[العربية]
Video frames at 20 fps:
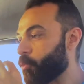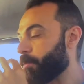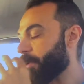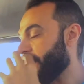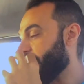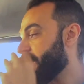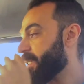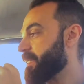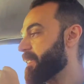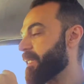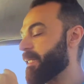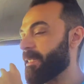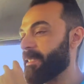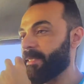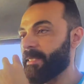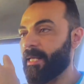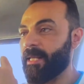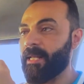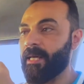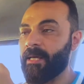بحيث
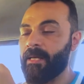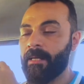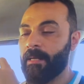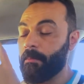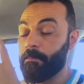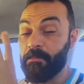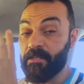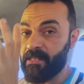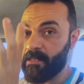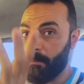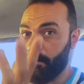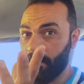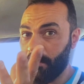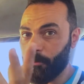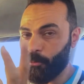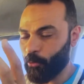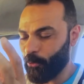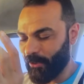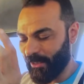ان انا مش صممته